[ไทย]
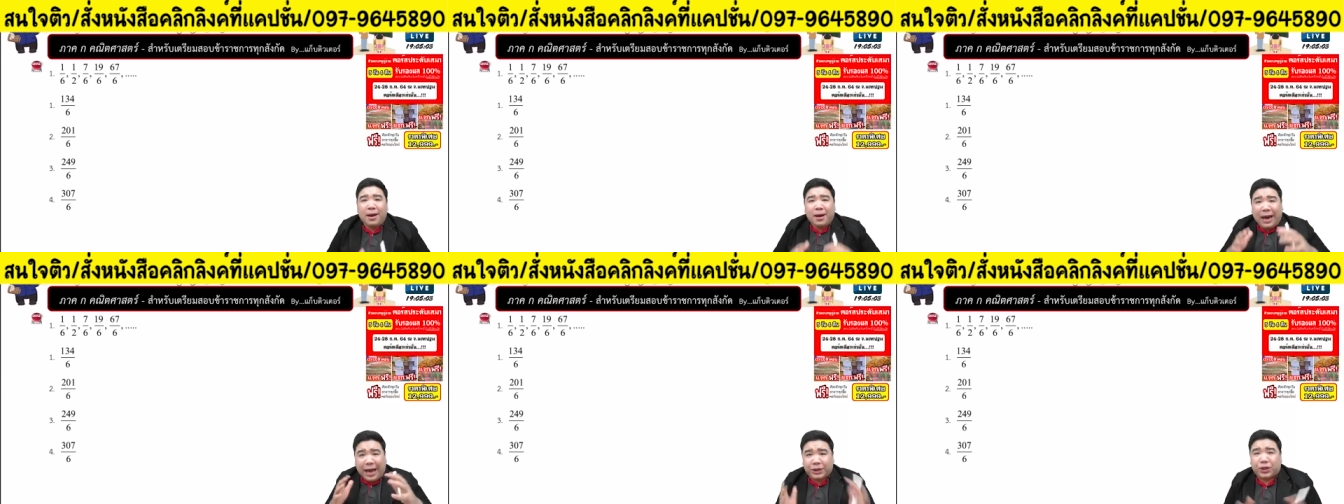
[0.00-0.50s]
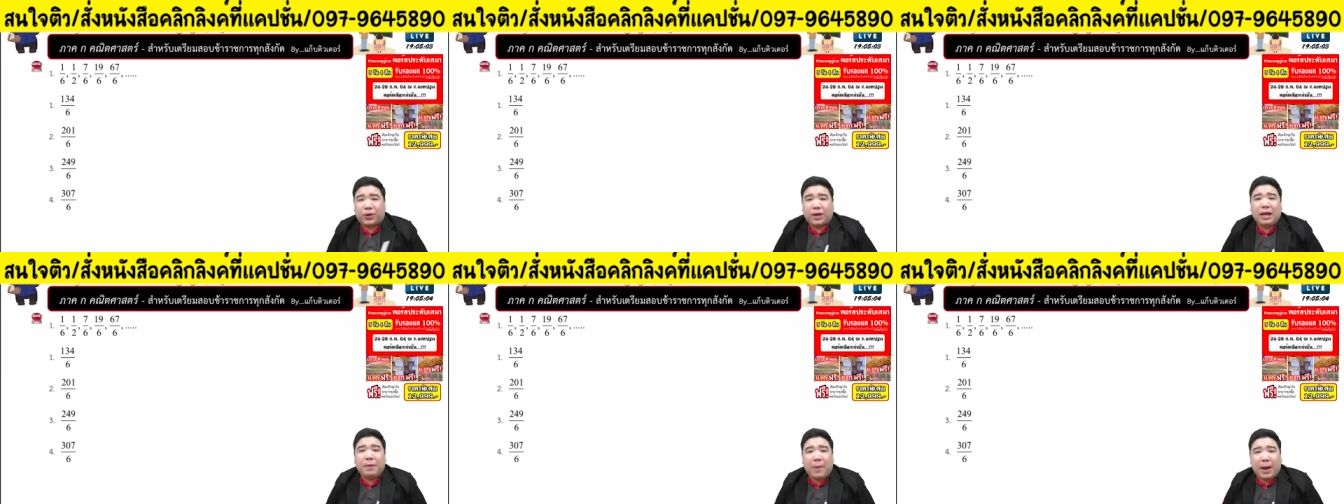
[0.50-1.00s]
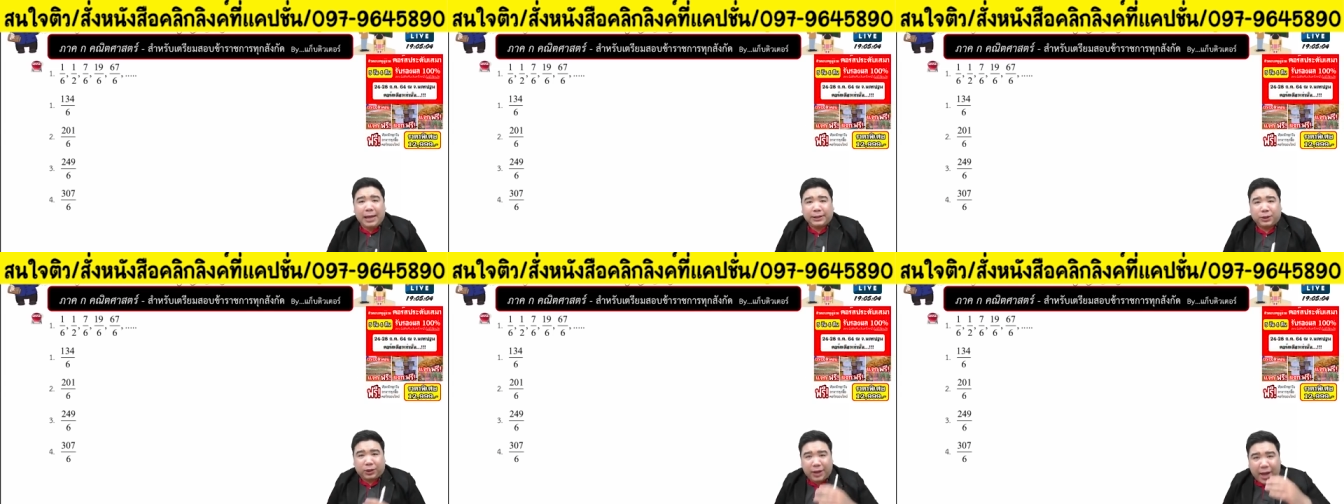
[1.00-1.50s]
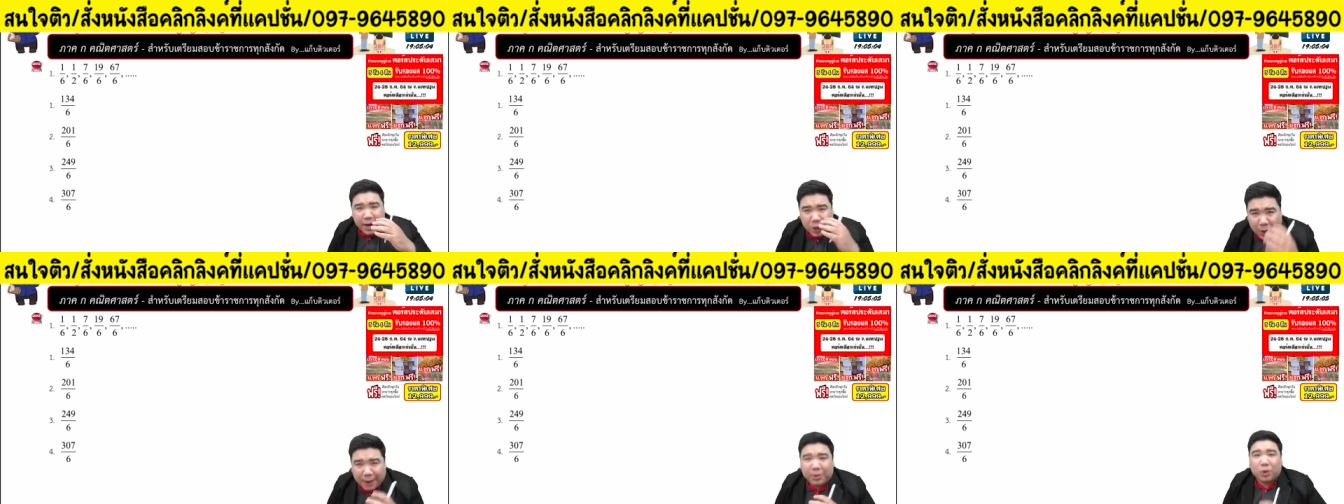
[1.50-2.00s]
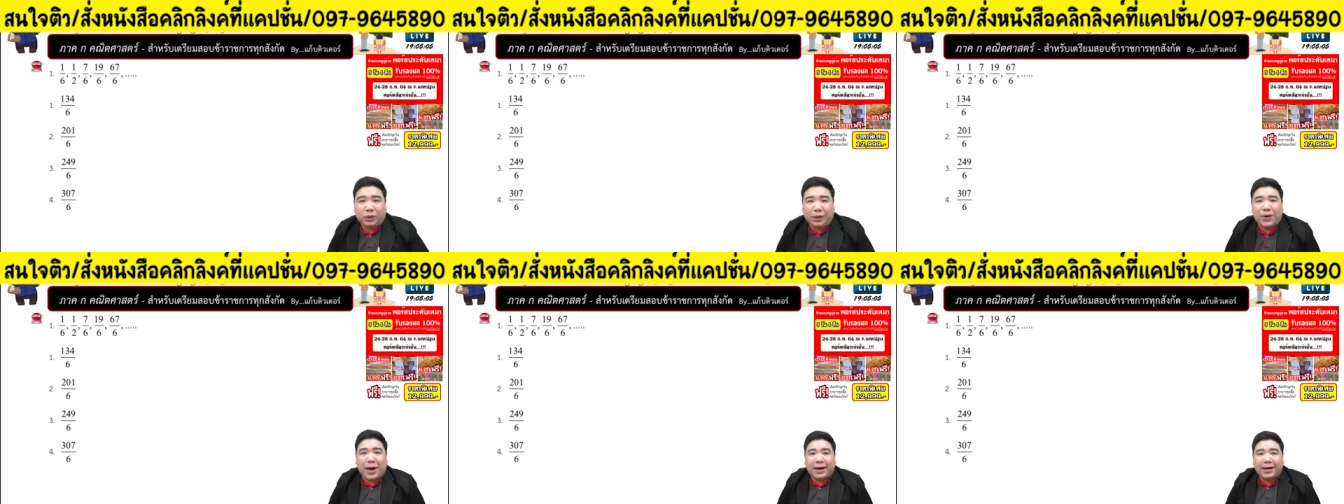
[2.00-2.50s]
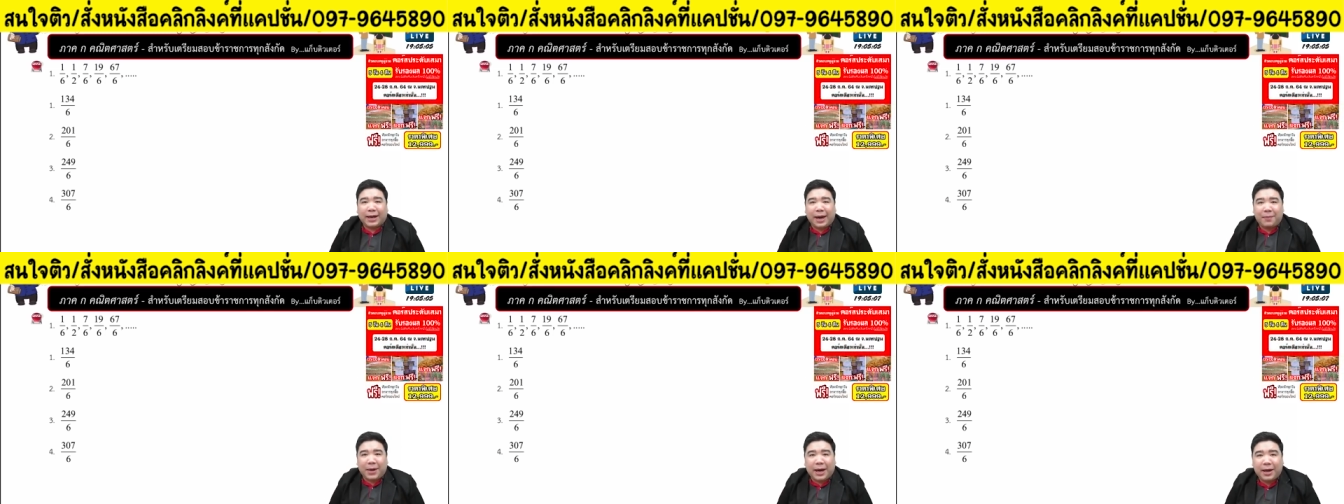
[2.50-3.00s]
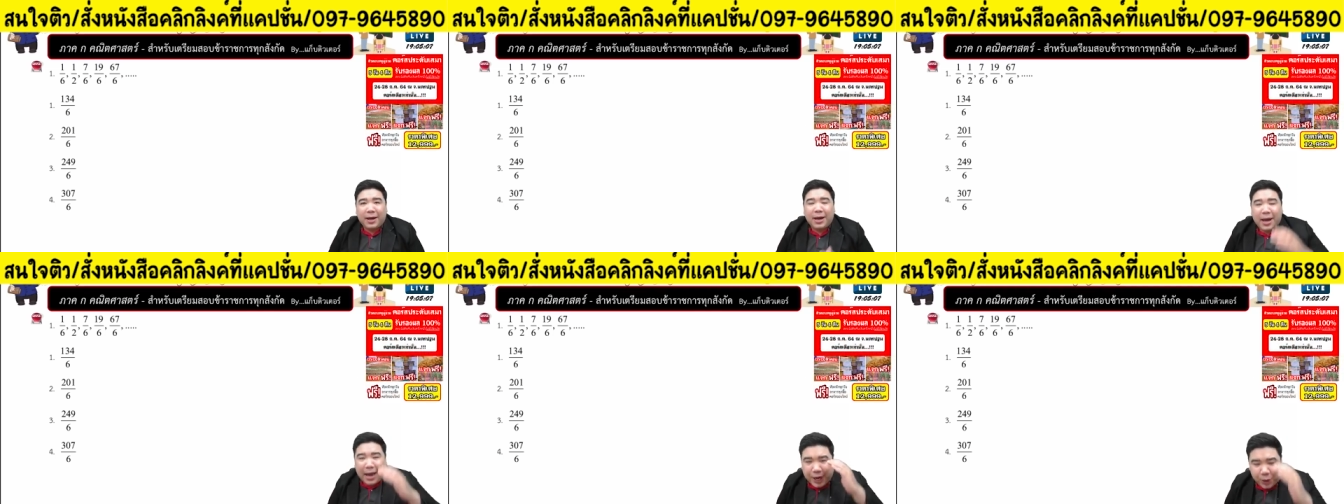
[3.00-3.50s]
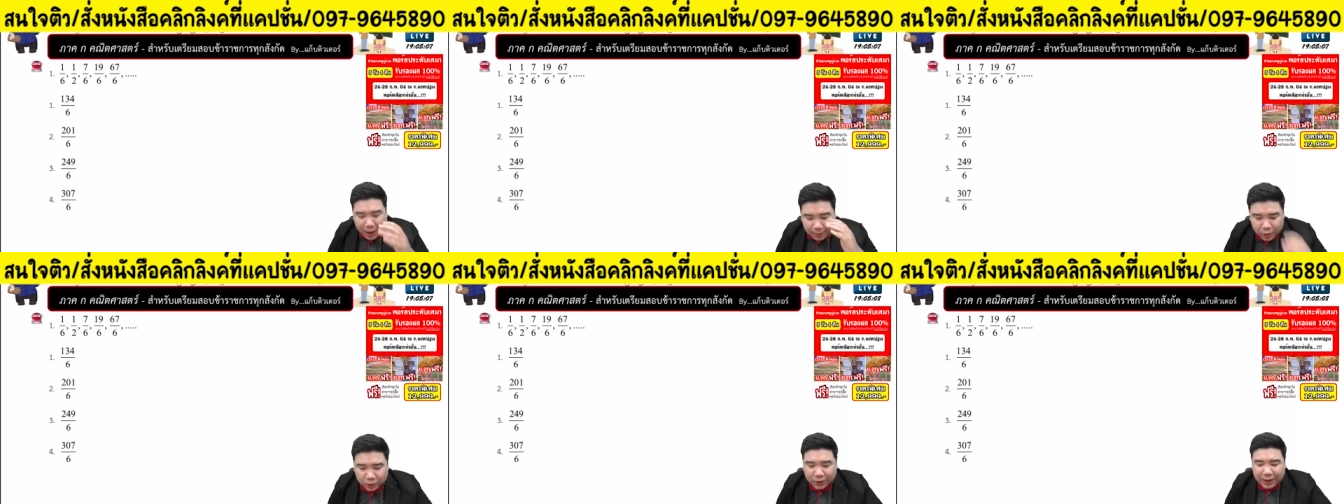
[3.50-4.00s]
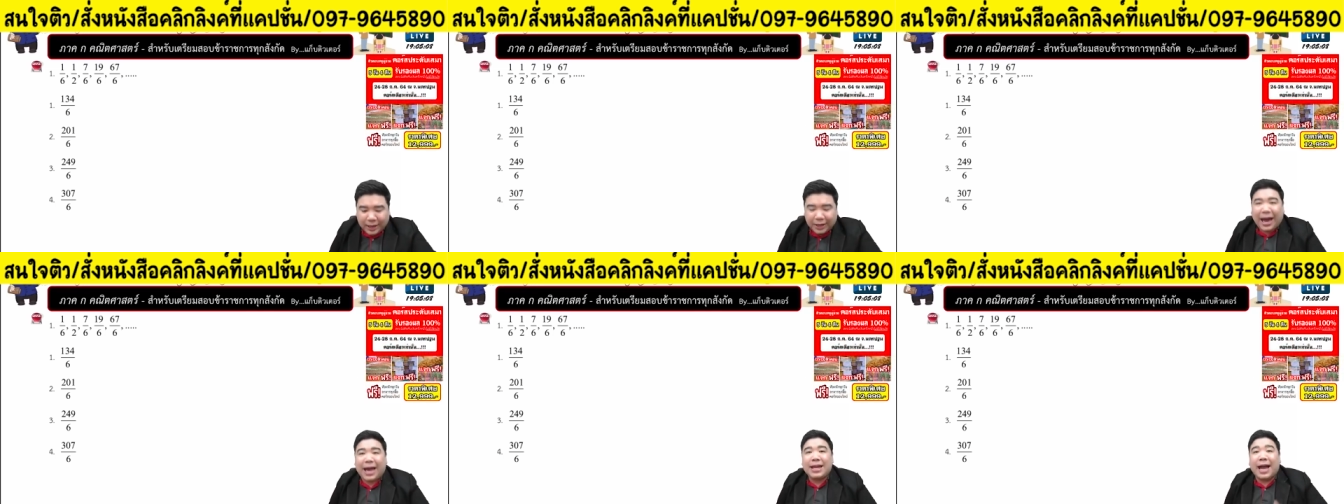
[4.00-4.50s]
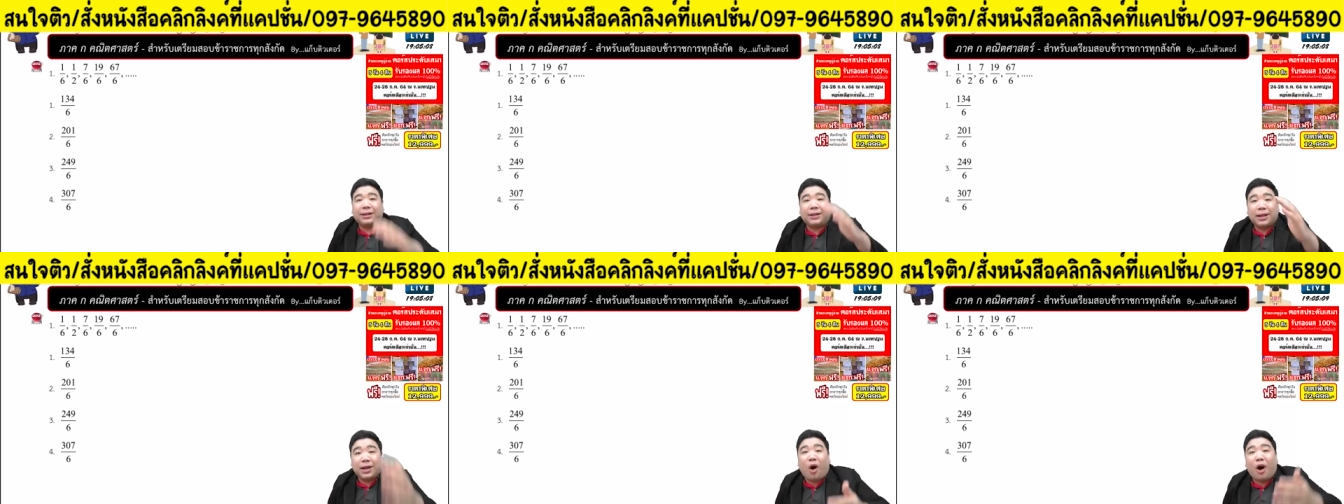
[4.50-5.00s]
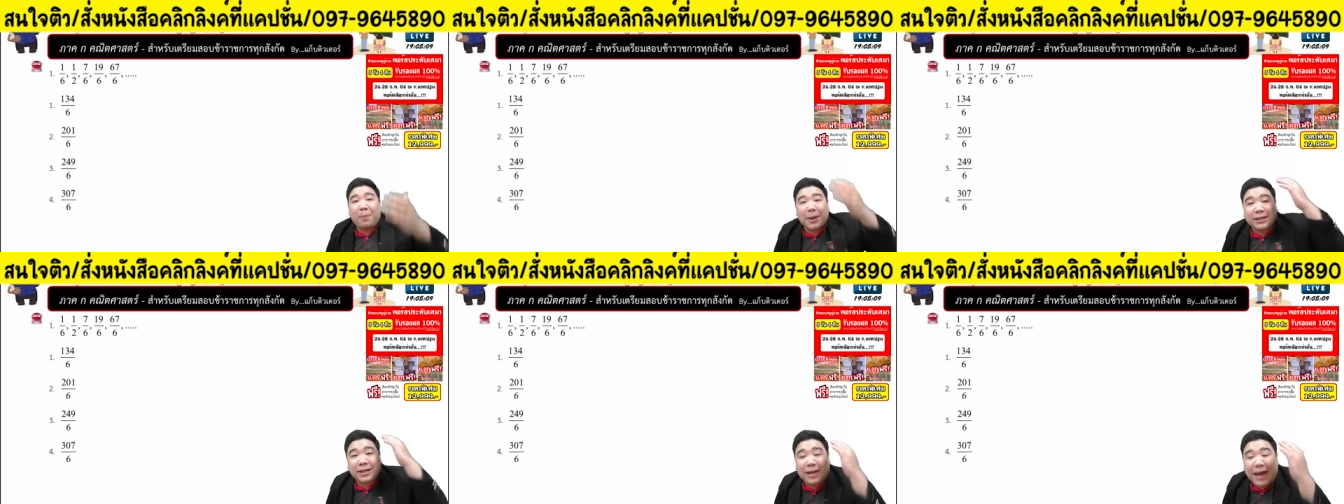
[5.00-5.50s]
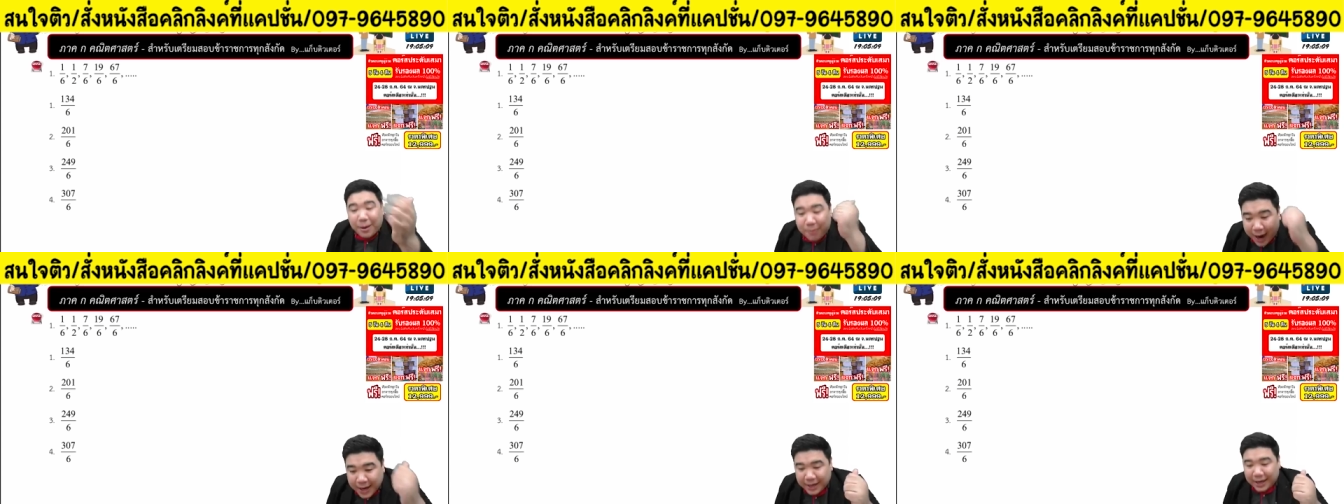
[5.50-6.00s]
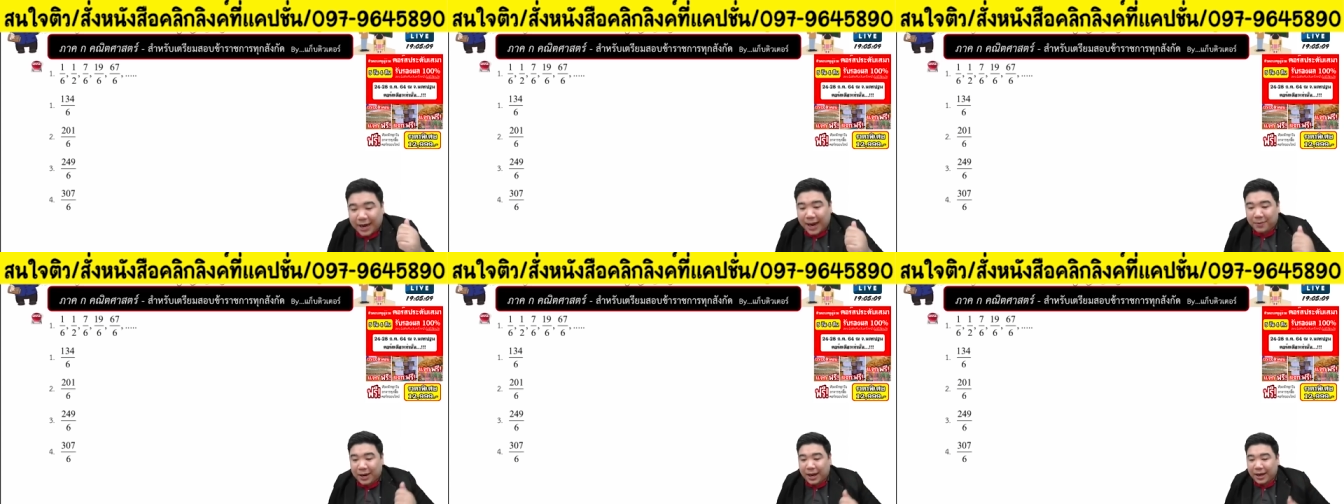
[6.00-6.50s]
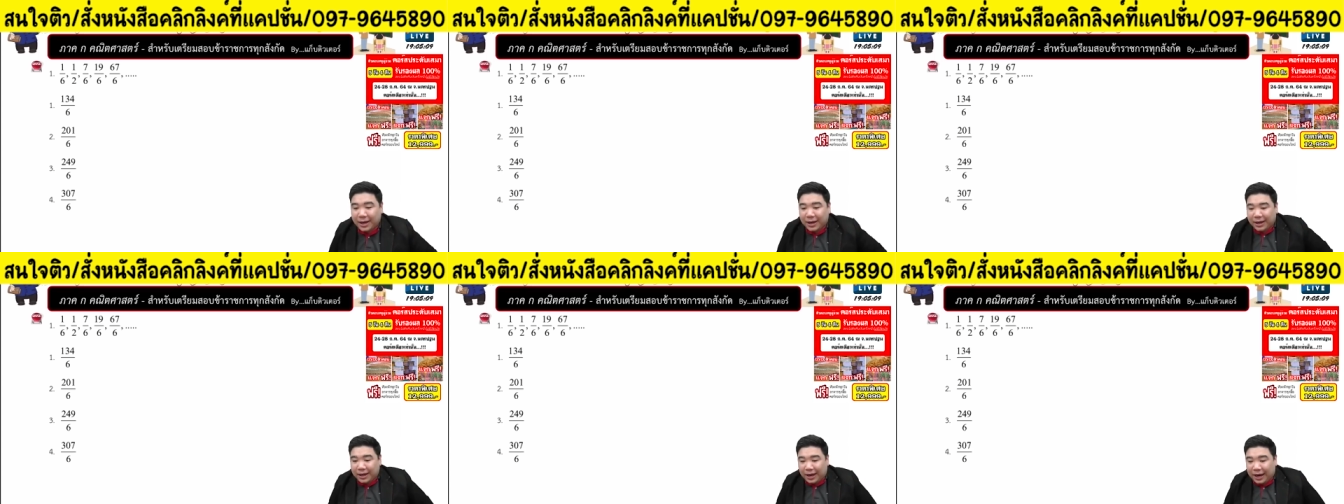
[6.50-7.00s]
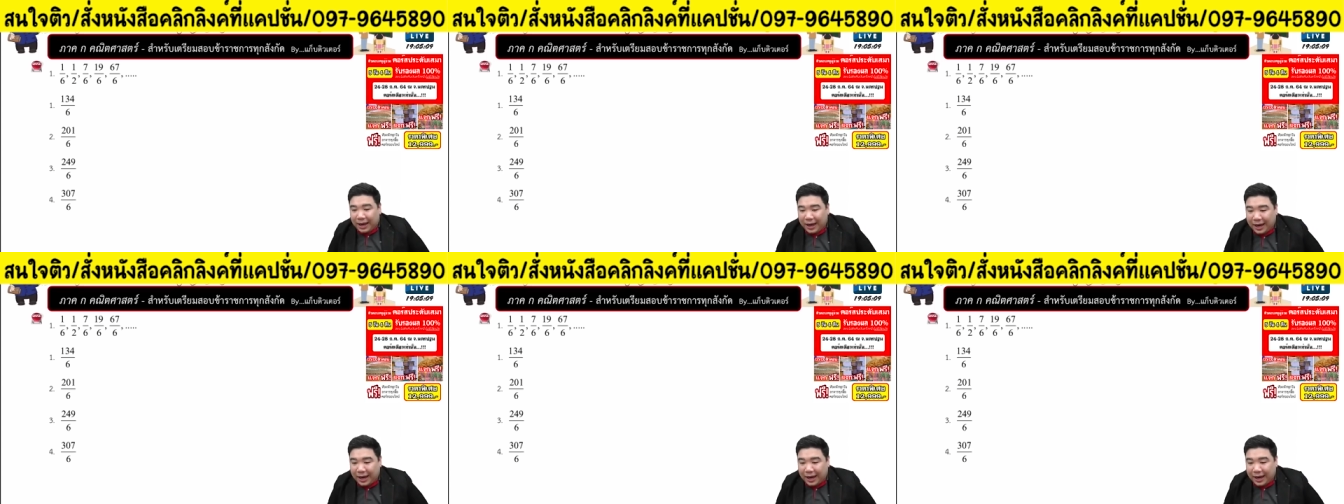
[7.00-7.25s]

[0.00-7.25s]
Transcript: ไลฟ์สดนี้เป็นไลฟ์สดที่ให้ความรู้เท่านั้นนะครับนะ ให้ความรู้เท่านั้น ใครอยากซื้อของไปซื้อหลังใหม่นะครับนะอ่า